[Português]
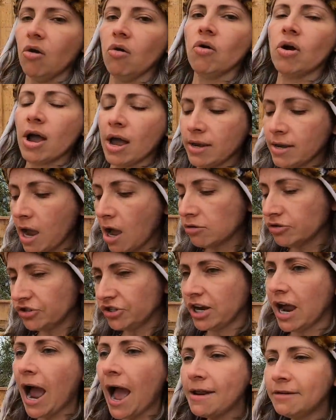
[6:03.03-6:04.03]
o canal
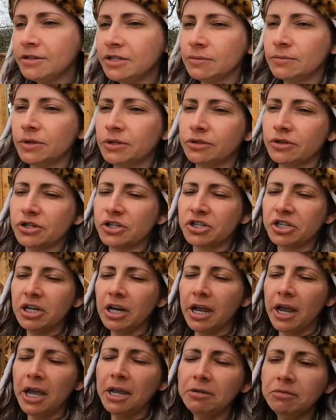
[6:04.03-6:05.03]
Diário de
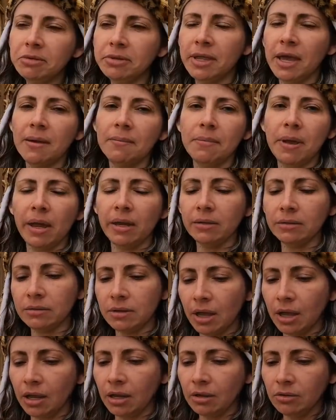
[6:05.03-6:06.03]
Motochileiro, também
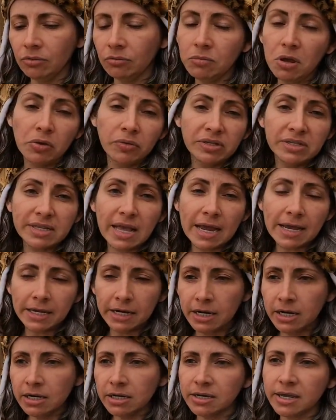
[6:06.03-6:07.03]
tem o meu
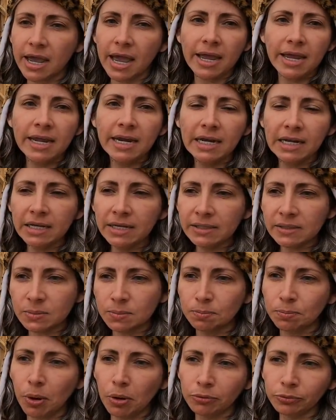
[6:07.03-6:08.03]
Instagram, que é
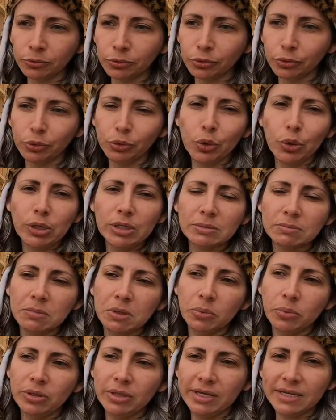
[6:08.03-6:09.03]

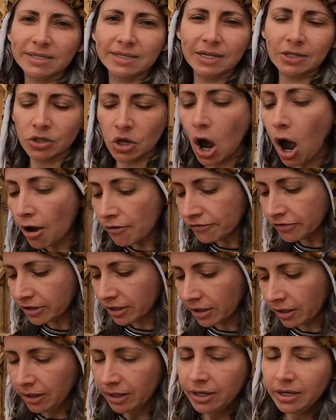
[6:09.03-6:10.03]
elis.2019.